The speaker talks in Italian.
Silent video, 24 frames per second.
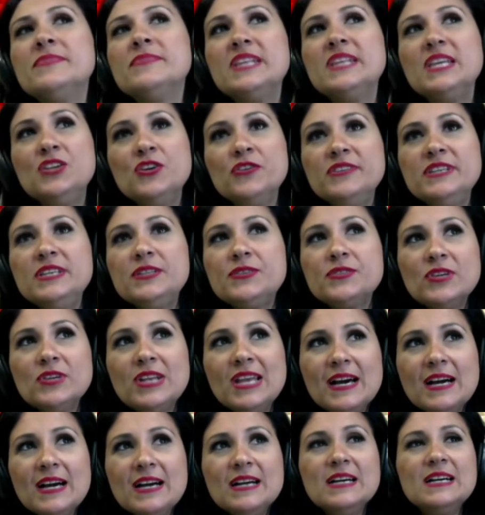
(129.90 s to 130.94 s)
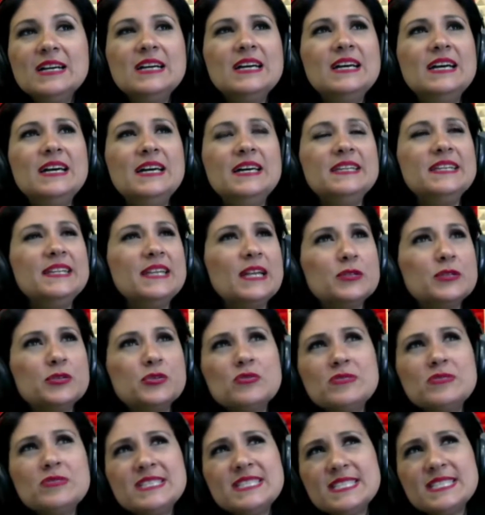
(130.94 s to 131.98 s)
Dino Vitola, eh,
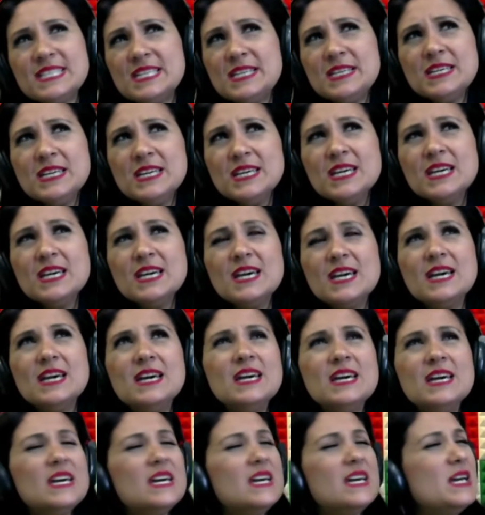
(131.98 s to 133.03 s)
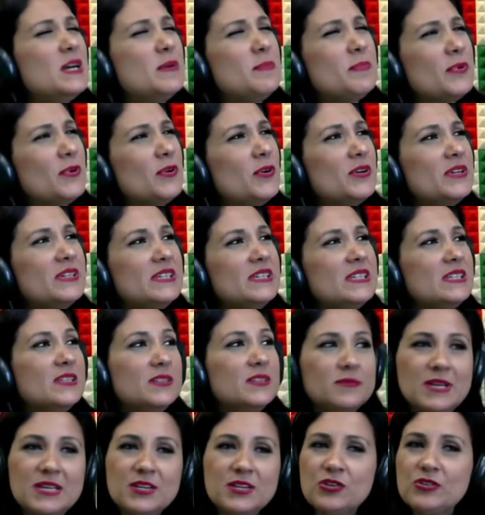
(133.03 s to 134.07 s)
Rinalduzzi, eh,
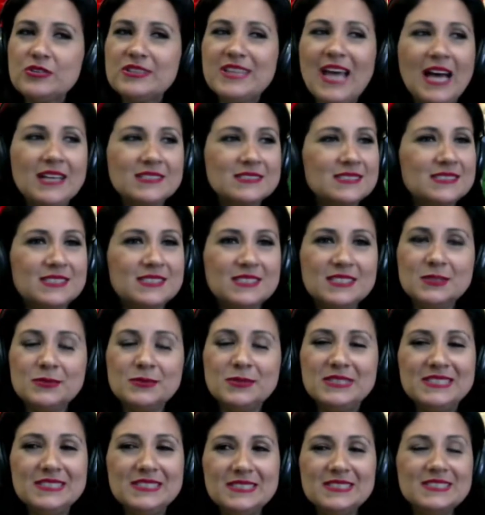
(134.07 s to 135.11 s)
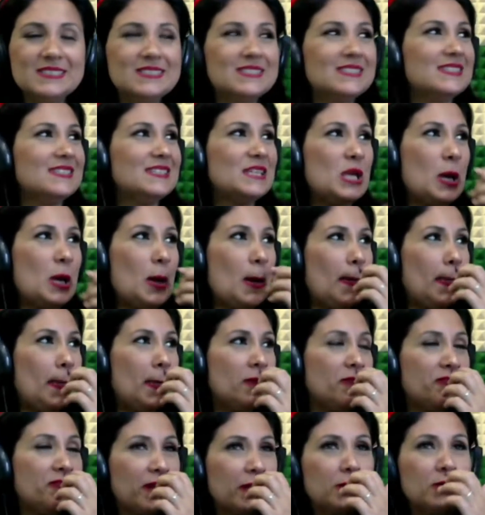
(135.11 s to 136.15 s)
poi vi erano tanti. Vi erano tanti
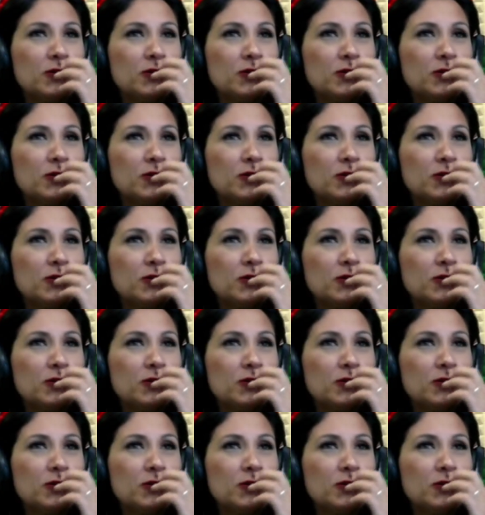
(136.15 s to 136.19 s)
comunque. Franco